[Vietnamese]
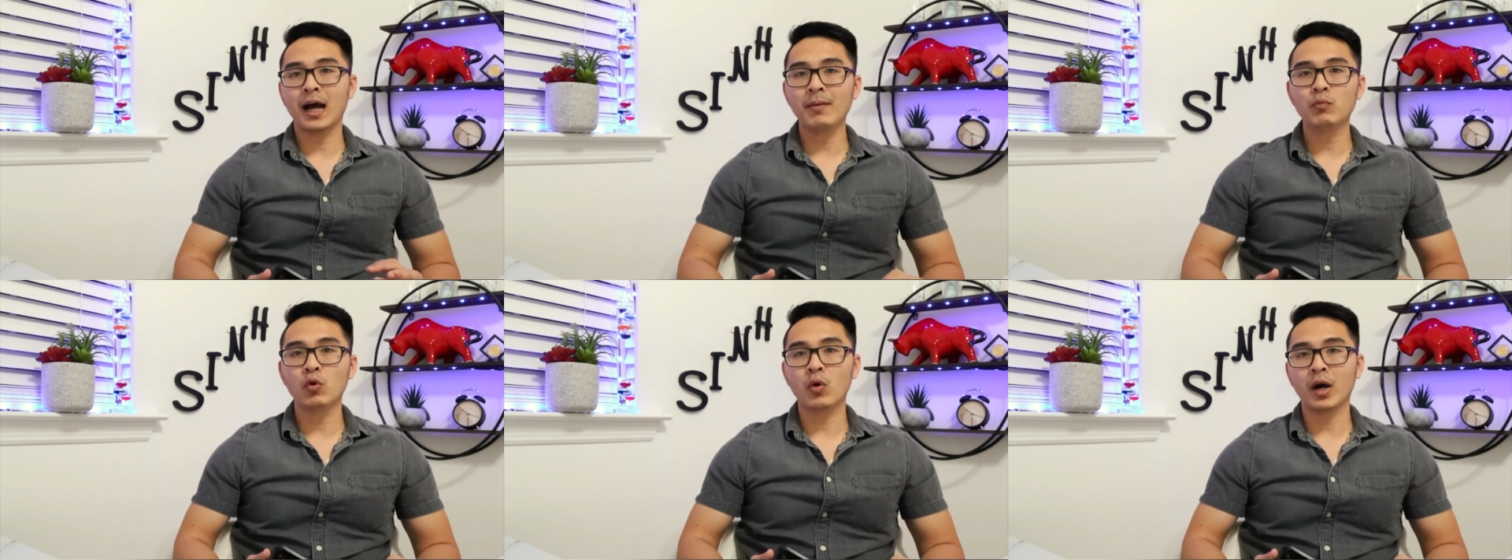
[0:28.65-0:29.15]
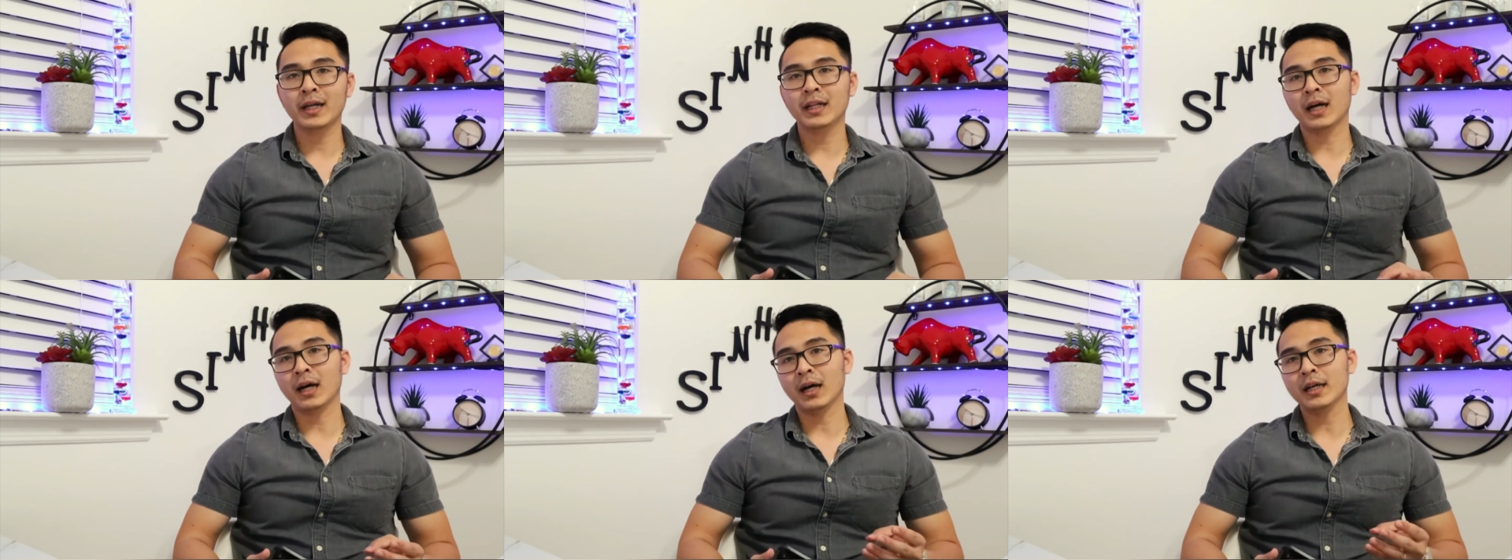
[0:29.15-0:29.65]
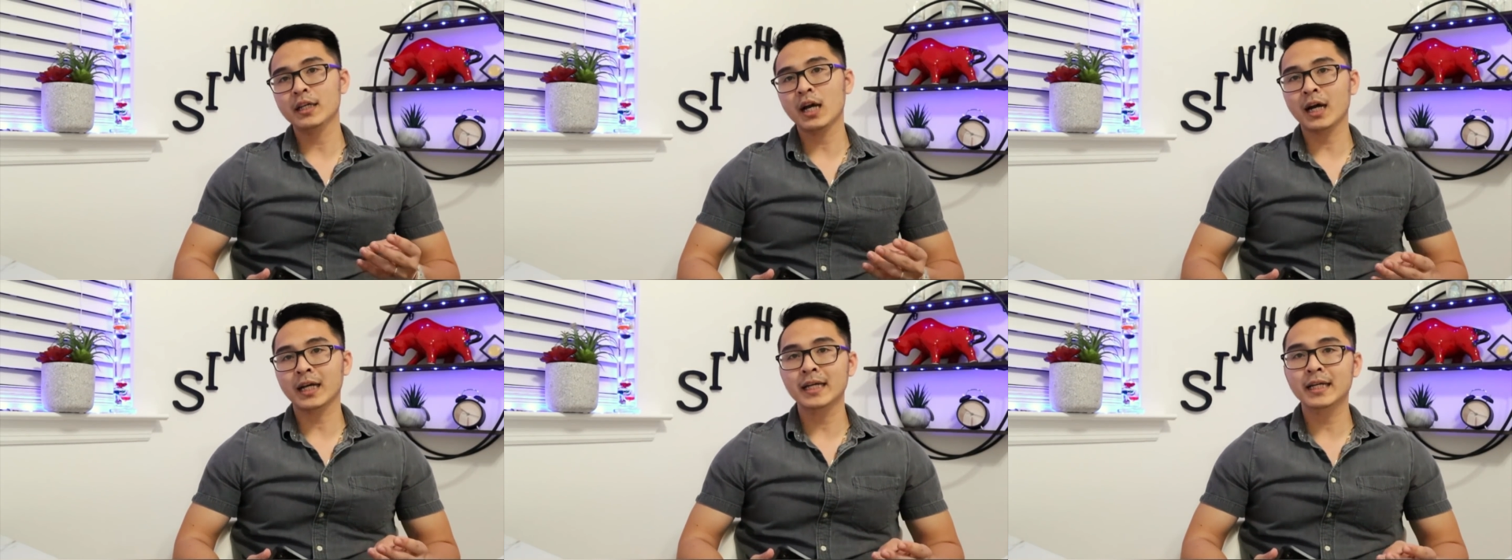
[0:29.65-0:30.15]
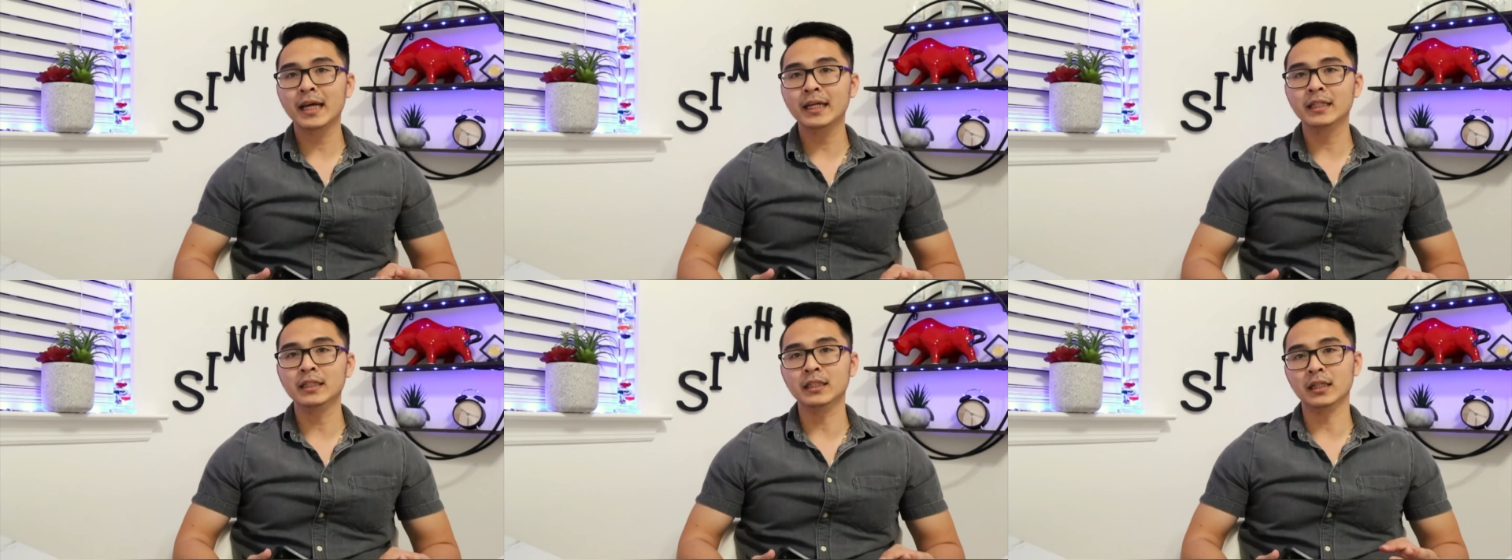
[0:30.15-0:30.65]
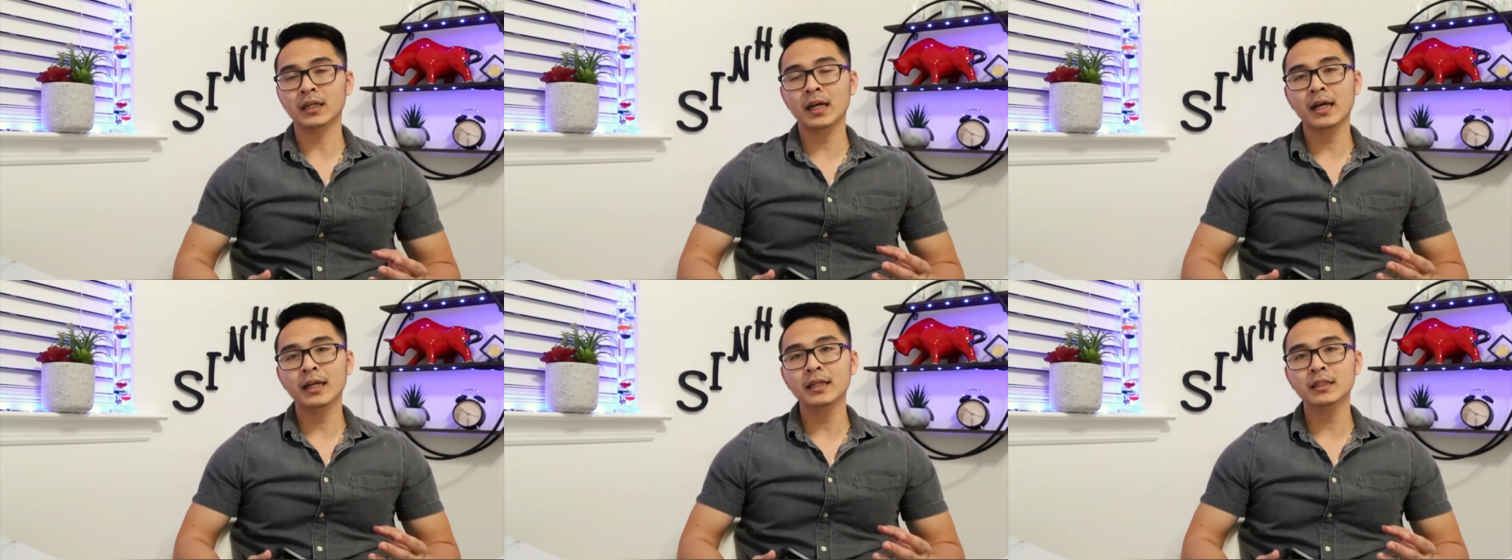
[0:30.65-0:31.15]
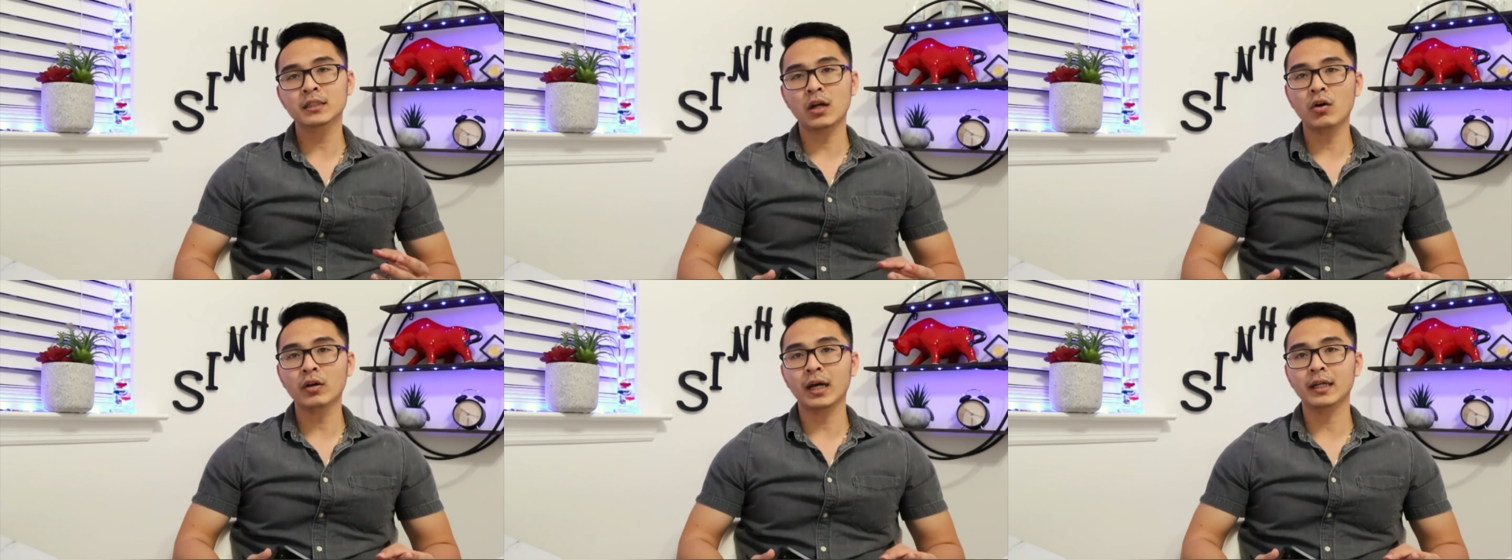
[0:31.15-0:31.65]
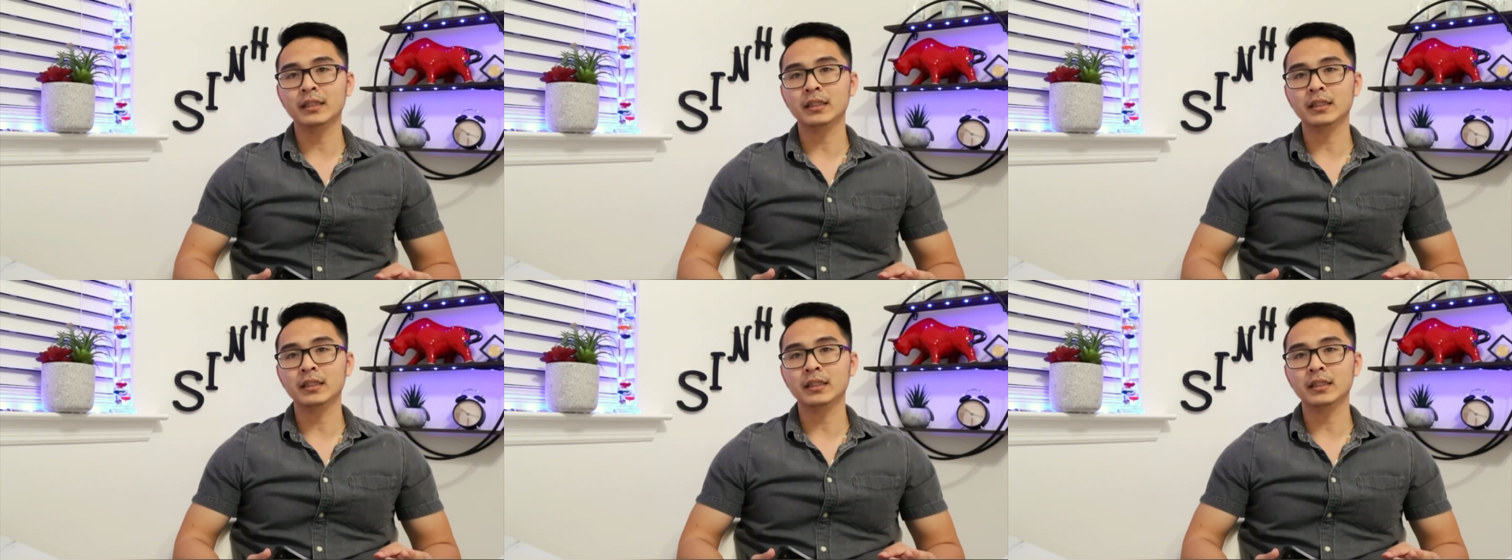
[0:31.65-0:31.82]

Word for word: Apple hay là A R K K thì những cái stock này,